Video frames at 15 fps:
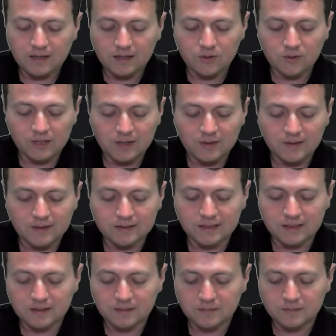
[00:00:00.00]
Le digo que
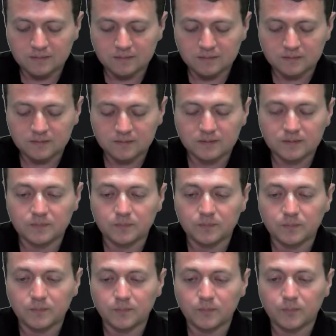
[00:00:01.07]
va a ser
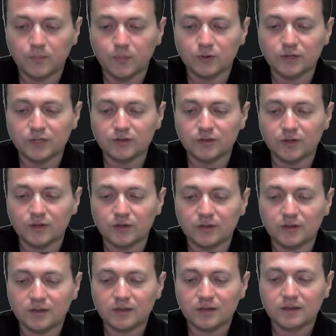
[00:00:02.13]

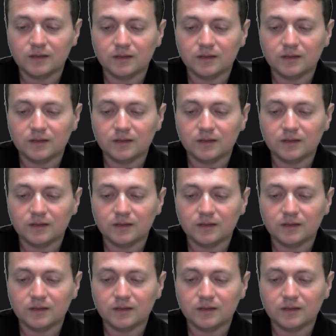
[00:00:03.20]
posición